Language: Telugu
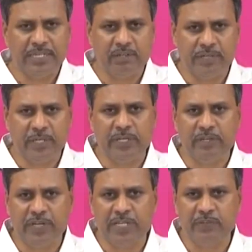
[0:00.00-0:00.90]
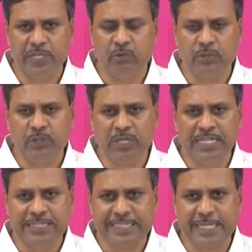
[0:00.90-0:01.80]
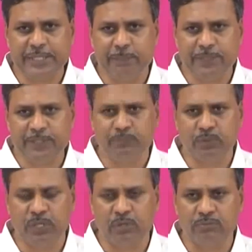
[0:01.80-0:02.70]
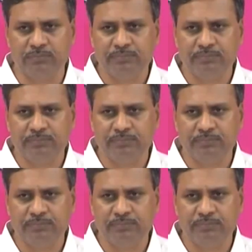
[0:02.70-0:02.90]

ఇరవయో ఇరవై ఐదు వేల ఉద్యోగాలు ఇచ్చారని చెప్పి చెప్తున్నారు